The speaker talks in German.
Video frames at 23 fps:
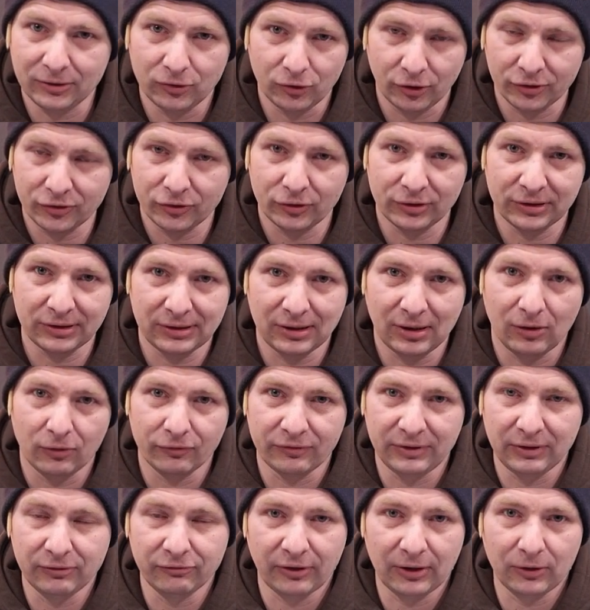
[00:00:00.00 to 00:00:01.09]
Dort solltet ihr
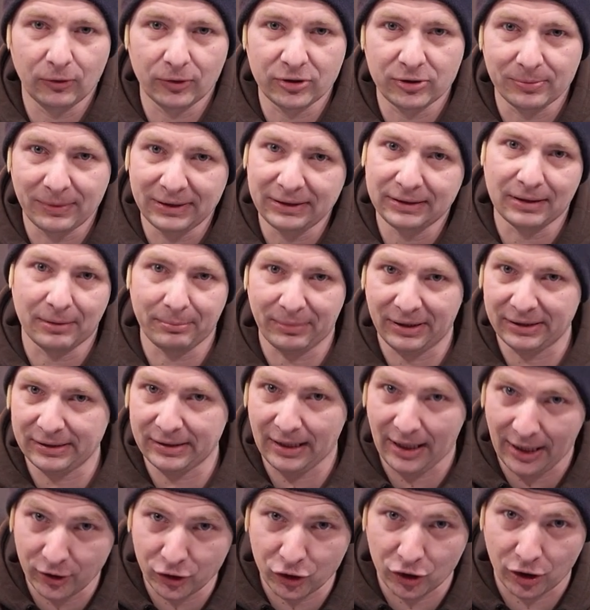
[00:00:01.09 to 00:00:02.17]
auf jeden Fall euch mal die
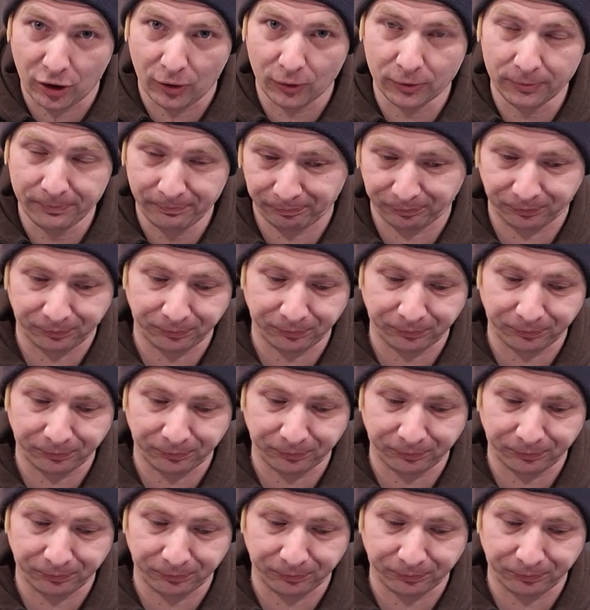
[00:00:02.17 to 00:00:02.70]
Kampagne anschauen.